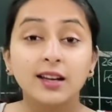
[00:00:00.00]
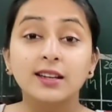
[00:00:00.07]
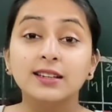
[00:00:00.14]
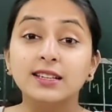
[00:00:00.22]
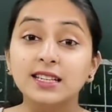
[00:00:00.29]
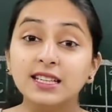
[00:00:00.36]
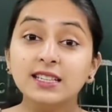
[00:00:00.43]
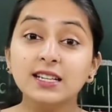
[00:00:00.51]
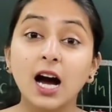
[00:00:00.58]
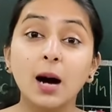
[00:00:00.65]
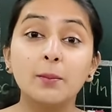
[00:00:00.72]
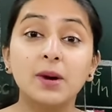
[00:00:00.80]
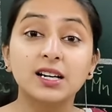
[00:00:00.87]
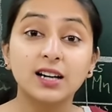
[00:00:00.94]
नी ना
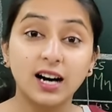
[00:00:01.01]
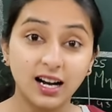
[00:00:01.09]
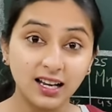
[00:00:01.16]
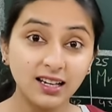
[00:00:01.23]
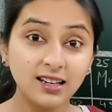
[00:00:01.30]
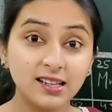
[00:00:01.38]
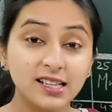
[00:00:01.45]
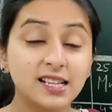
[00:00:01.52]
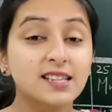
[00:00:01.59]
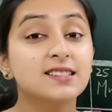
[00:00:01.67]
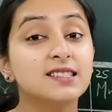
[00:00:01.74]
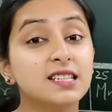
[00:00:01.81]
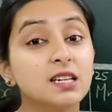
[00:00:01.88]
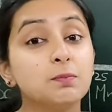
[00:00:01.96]
अल
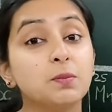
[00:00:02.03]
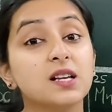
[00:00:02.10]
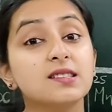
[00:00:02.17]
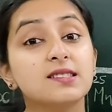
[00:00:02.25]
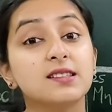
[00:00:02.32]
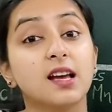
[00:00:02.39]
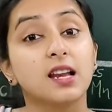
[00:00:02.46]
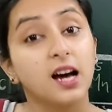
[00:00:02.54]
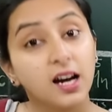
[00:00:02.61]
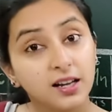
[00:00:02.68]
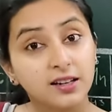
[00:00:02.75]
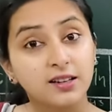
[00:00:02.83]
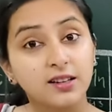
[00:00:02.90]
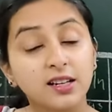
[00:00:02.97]
सी पस सल
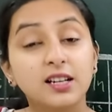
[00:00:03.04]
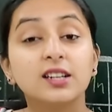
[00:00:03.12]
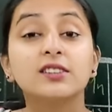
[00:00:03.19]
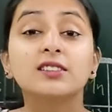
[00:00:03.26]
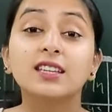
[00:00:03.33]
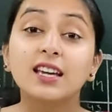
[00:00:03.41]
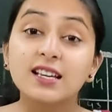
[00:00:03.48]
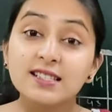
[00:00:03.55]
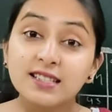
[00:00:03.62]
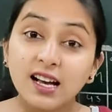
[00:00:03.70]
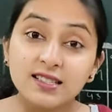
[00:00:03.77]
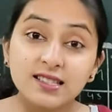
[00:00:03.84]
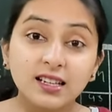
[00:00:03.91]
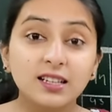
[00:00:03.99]
अर केसा
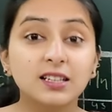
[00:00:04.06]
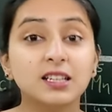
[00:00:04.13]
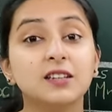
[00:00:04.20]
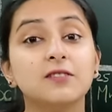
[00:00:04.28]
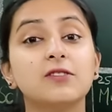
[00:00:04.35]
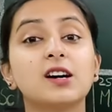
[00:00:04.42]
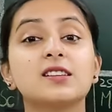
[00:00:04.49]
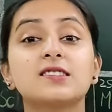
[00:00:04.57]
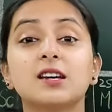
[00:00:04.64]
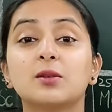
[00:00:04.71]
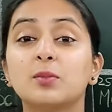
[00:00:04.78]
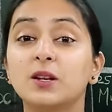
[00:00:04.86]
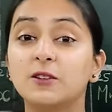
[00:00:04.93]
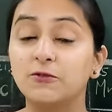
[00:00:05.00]
सकटीवा
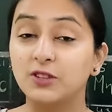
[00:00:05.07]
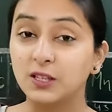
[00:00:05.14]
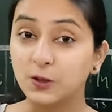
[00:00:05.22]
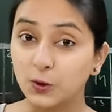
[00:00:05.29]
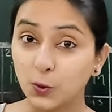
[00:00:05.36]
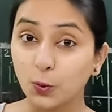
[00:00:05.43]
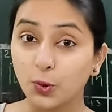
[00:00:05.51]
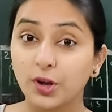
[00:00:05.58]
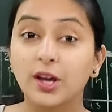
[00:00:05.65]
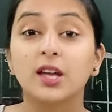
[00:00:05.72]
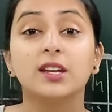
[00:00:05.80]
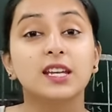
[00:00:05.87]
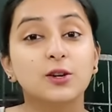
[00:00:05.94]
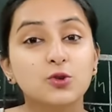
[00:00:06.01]
सरमनफी को
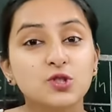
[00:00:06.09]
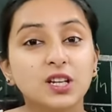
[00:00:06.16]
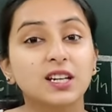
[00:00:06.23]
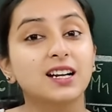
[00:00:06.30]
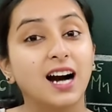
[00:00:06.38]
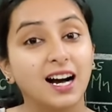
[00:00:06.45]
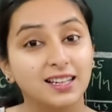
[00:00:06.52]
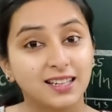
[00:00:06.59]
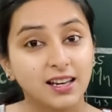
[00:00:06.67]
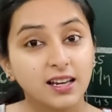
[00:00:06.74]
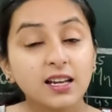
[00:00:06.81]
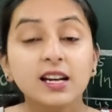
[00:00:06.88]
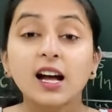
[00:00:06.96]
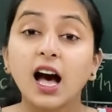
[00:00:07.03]
निकुजन गागे
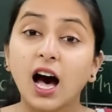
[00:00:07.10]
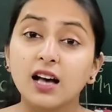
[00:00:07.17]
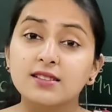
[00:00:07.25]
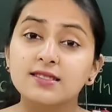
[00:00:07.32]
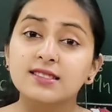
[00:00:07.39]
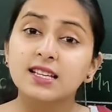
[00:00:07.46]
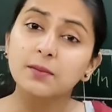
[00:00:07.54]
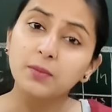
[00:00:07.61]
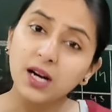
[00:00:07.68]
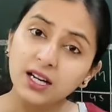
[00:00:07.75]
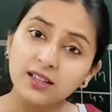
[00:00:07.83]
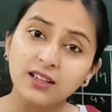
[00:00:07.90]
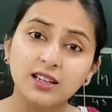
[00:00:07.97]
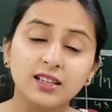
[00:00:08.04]
अस्से
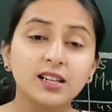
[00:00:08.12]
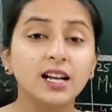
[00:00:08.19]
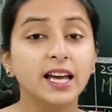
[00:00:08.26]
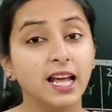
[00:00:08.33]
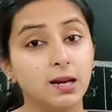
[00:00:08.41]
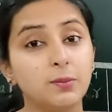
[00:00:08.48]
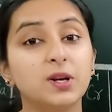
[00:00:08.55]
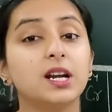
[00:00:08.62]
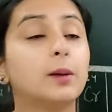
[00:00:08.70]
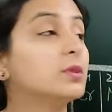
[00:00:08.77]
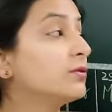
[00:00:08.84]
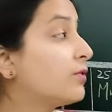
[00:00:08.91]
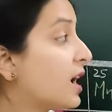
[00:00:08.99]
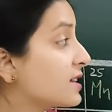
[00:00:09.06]
बढ़कर एलिमेंट
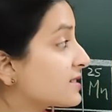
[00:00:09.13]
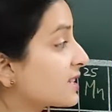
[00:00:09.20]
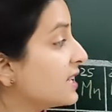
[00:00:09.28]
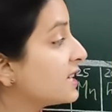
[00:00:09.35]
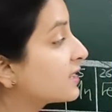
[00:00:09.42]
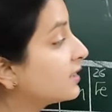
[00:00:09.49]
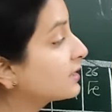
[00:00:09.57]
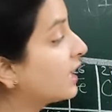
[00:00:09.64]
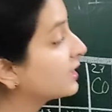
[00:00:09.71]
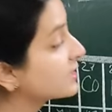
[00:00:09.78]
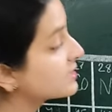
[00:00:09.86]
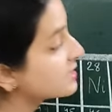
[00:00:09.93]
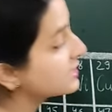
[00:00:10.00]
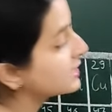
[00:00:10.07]
नंबर वन से लेकर थर्टी सिक्स